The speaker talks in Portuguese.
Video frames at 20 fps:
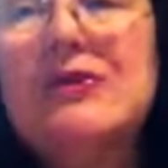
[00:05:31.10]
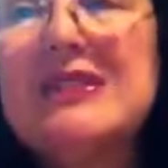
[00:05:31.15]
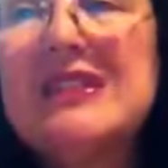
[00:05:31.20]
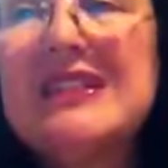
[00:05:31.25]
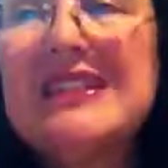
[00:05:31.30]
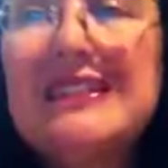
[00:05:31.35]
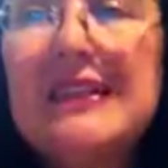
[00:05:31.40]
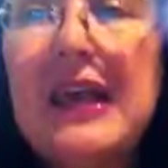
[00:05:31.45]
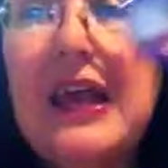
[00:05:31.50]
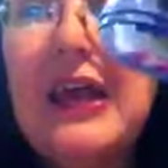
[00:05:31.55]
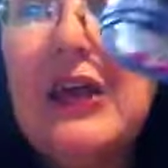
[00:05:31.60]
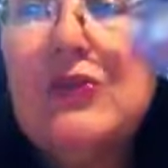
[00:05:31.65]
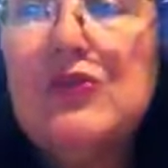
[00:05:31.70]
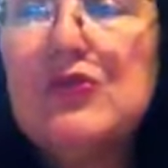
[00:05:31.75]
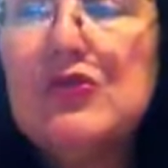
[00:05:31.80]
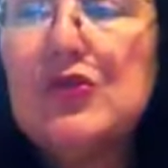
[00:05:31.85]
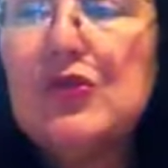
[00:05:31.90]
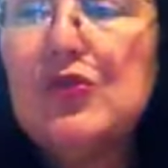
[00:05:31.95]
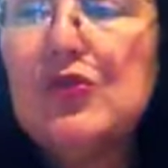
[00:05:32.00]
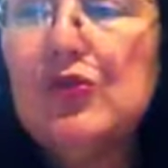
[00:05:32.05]
os
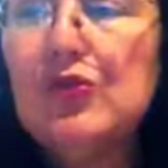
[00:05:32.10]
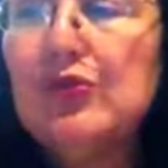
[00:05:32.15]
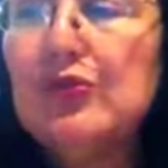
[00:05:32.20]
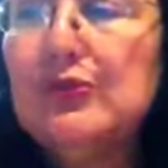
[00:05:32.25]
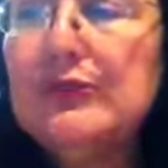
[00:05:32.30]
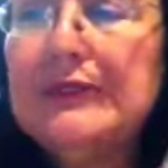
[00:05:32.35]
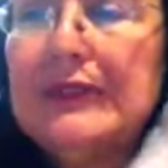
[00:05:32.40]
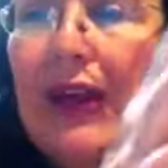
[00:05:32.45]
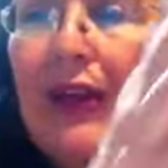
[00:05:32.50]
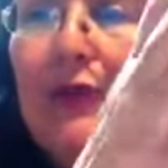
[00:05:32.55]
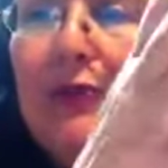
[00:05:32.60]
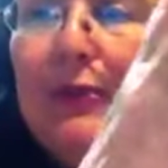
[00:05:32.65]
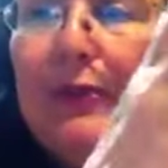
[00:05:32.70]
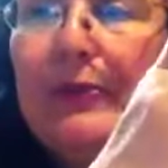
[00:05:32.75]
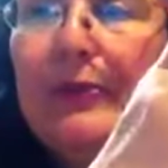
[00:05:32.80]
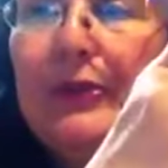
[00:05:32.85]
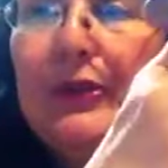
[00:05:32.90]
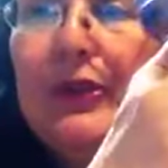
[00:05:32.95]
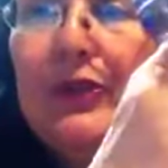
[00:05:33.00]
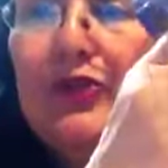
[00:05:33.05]
insetos e tudo. Serve para
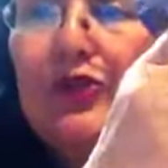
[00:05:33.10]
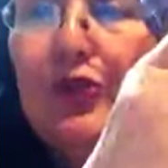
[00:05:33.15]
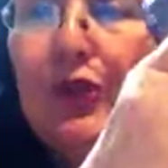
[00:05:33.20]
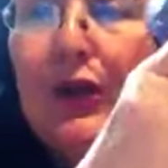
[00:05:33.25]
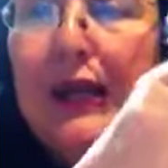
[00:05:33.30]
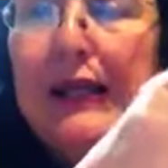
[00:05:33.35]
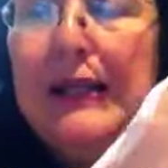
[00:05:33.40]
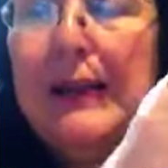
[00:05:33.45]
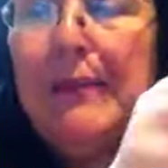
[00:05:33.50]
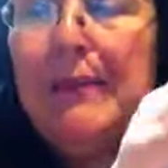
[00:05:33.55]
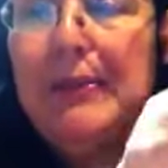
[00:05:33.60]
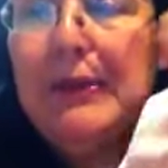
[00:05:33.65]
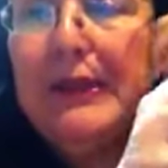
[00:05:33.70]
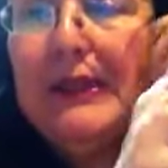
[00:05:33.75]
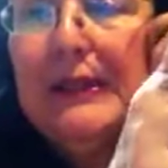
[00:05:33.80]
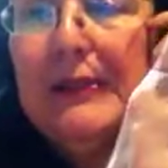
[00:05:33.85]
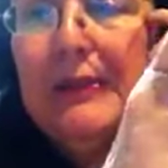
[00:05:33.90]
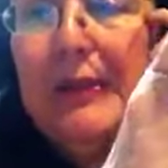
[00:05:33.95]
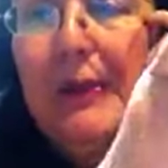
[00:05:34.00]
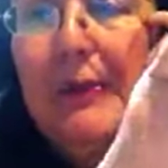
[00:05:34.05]
poder jogar na
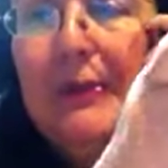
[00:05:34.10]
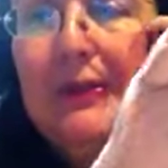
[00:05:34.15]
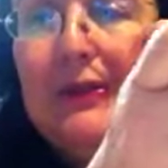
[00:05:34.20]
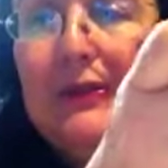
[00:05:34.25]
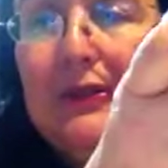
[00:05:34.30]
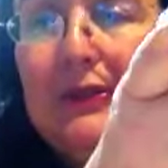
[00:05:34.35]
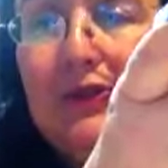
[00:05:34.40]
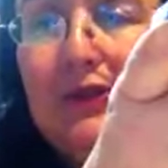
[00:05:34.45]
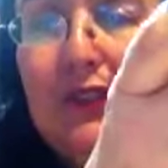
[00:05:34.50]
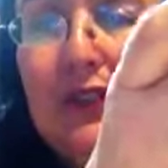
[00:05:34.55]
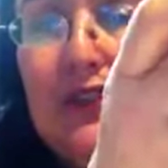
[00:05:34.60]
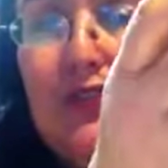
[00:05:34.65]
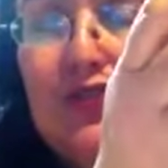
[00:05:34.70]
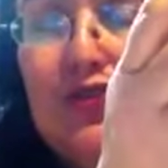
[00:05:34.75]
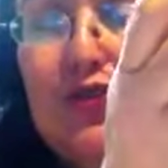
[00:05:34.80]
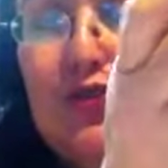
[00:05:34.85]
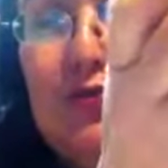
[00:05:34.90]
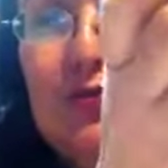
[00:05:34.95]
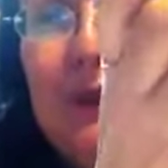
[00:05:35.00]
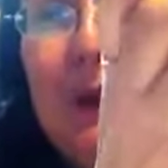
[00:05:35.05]
pia também, para
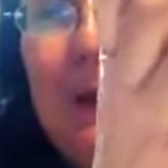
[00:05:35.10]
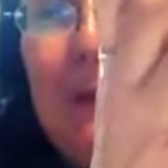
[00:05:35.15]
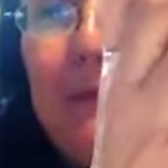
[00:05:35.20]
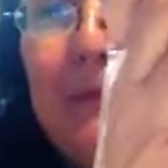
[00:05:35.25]
os do pé a